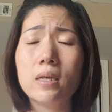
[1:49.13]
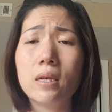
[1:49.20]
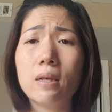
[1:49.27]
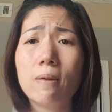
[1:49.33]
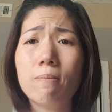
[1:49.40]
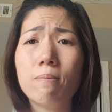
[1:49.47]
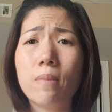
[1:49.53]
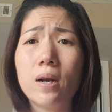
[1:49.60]

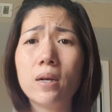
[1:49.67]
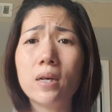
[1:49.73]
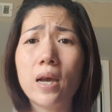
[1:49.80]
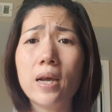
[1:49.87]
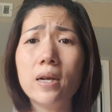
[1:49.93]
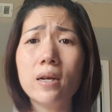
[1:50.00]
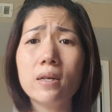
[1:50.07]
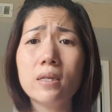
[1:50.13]
mình
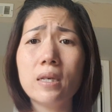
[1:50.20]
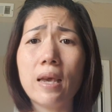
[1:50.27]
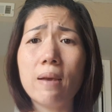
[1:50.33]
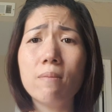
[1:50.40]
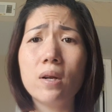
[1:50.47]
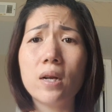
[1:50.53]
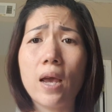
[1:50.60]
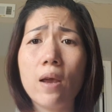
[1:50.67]
nghĩ là
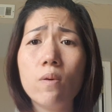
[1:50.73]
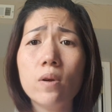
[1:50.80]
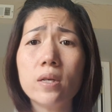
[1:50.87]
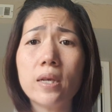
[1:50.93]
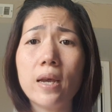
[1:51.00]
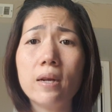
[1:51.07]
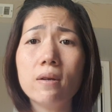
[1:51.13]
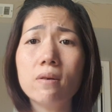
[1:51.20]
chuyện mình hiểu là
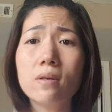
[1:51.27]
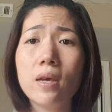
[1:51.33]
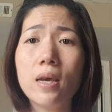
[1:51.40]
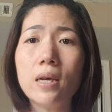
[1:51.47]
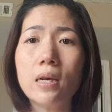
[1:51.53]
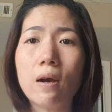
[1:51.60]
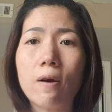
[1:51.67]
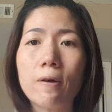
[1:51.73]
chuyện đương
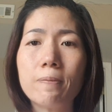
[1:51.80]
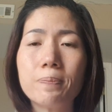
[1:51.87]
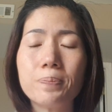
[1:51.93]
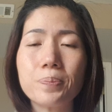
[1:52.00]
nhiên rồi